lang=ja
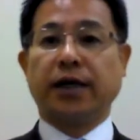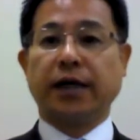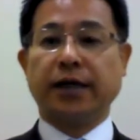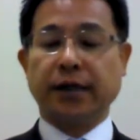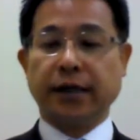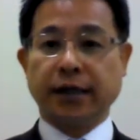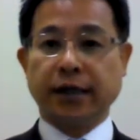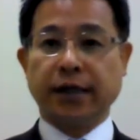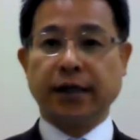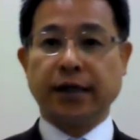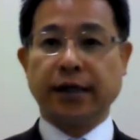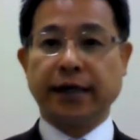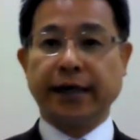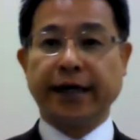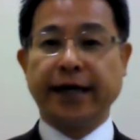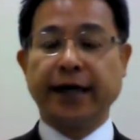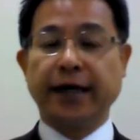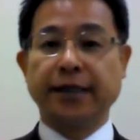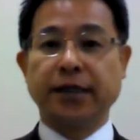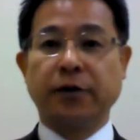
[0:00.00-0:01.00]
はい、えー、
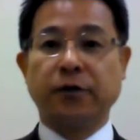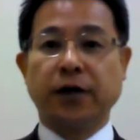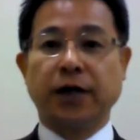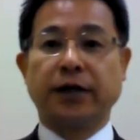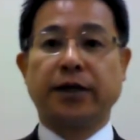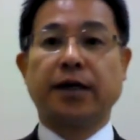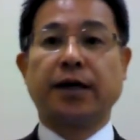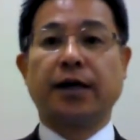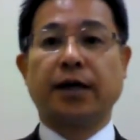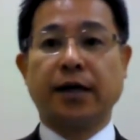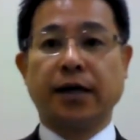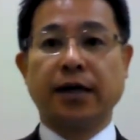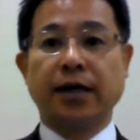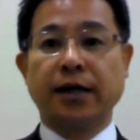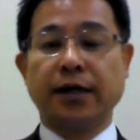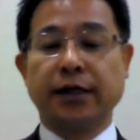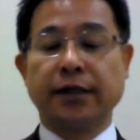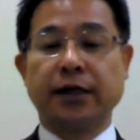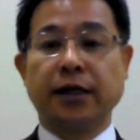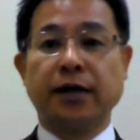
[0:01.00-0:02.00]
経営者の方から
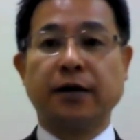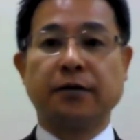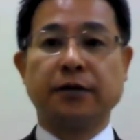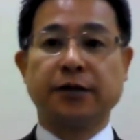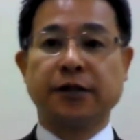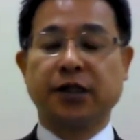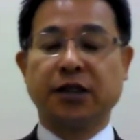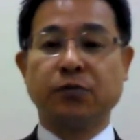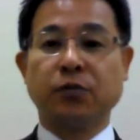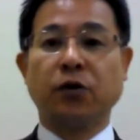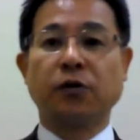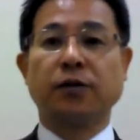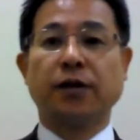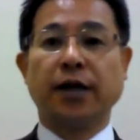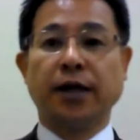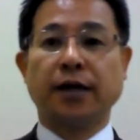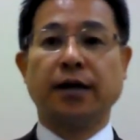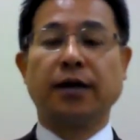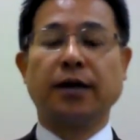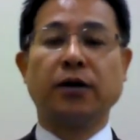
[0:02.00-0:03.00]
いただく質問
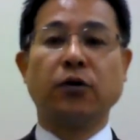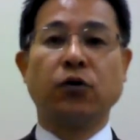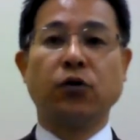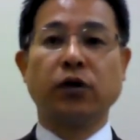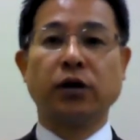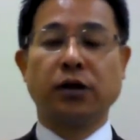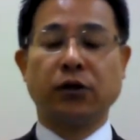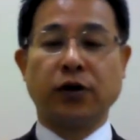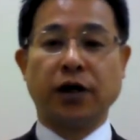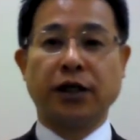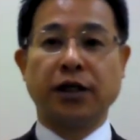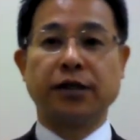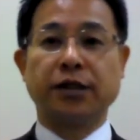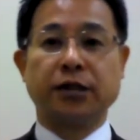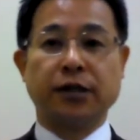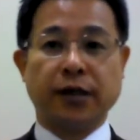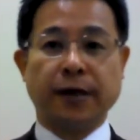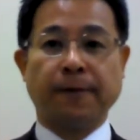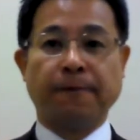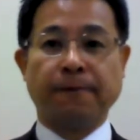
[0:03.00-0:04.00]
で多いのがで
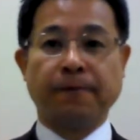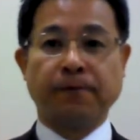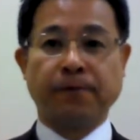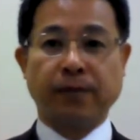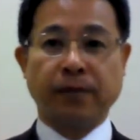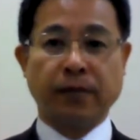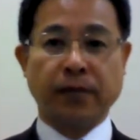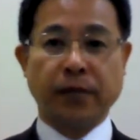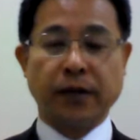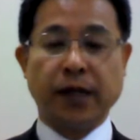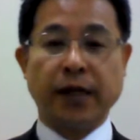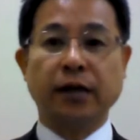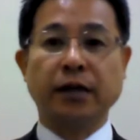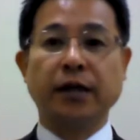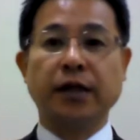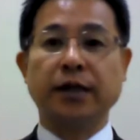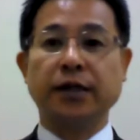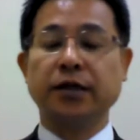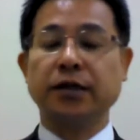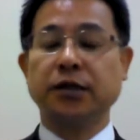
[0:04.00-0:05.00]
すね、年
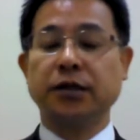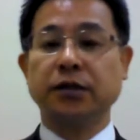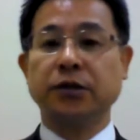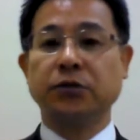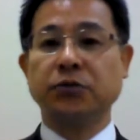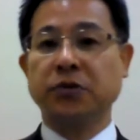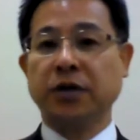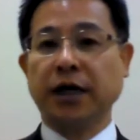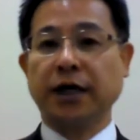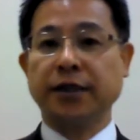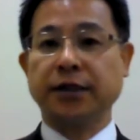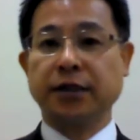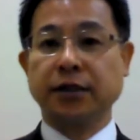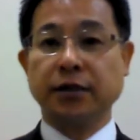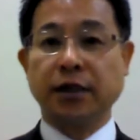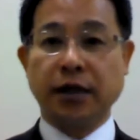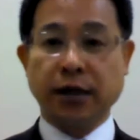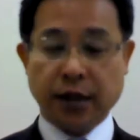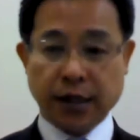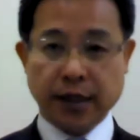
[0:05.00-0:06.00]
金支給開
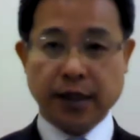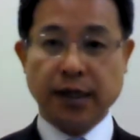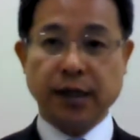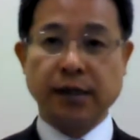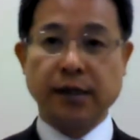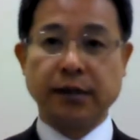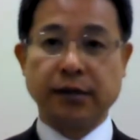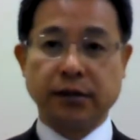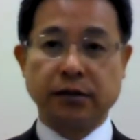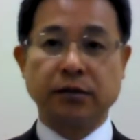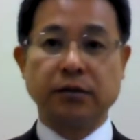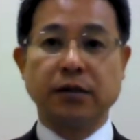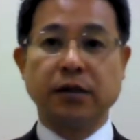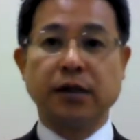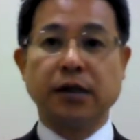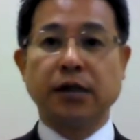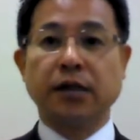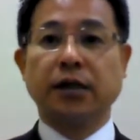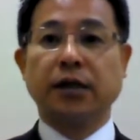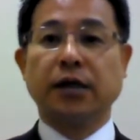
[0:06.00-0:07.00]
始年齢です。
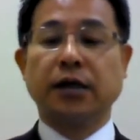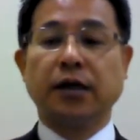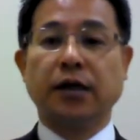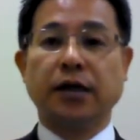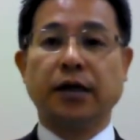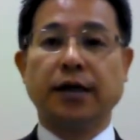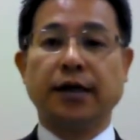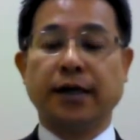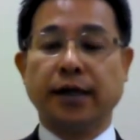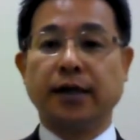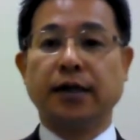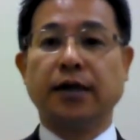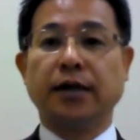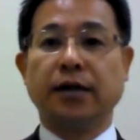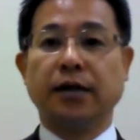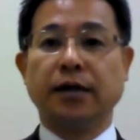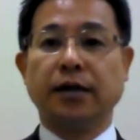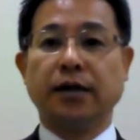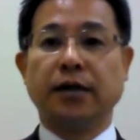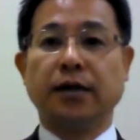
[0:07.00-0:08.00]

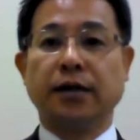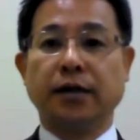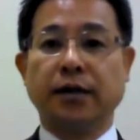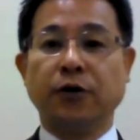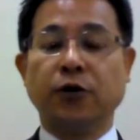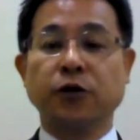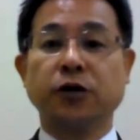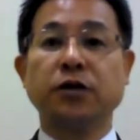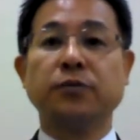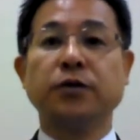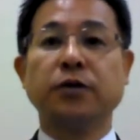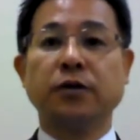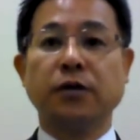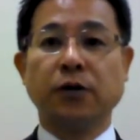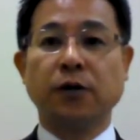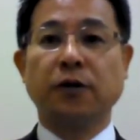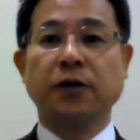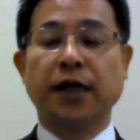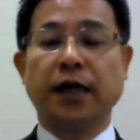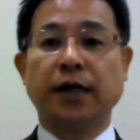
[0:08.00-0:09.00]
えー、ご自分
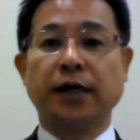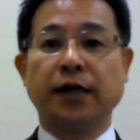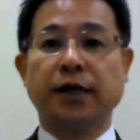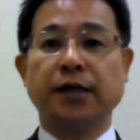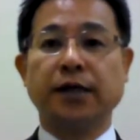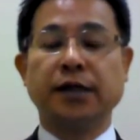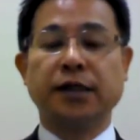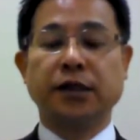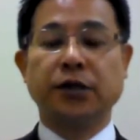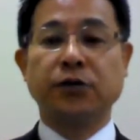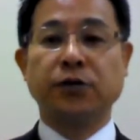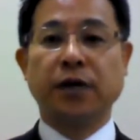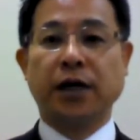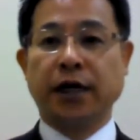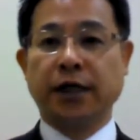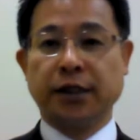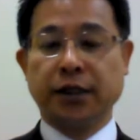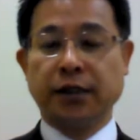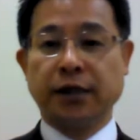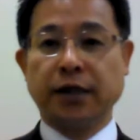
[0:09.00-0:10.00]
の年金支給
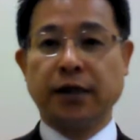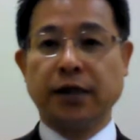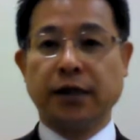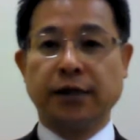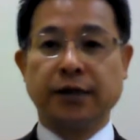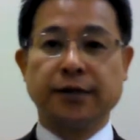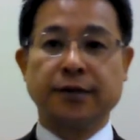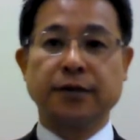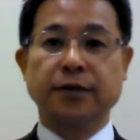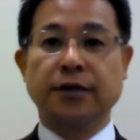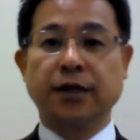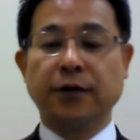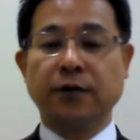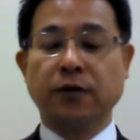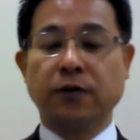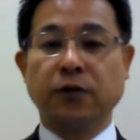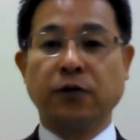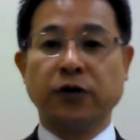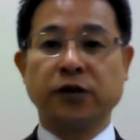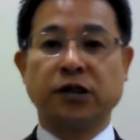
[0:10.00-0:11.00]
開始年齢について
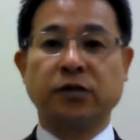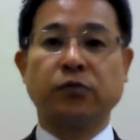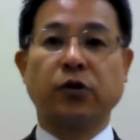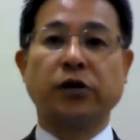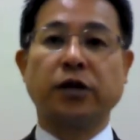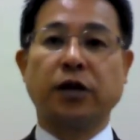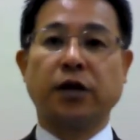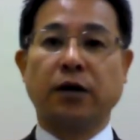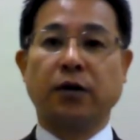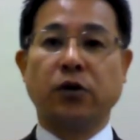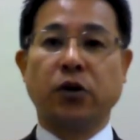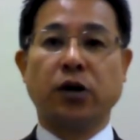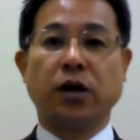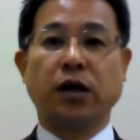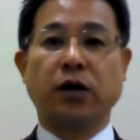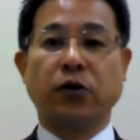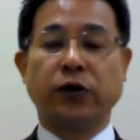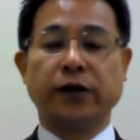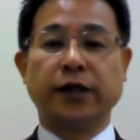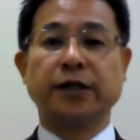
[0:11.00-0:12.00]
のご質問をいただくこと
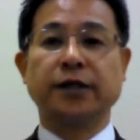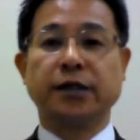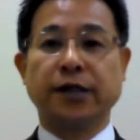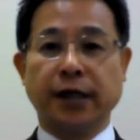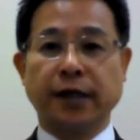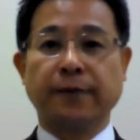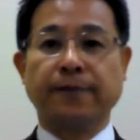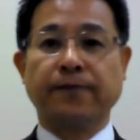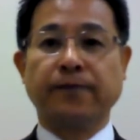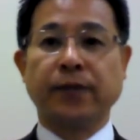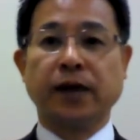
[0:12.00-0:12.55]
が多いですね。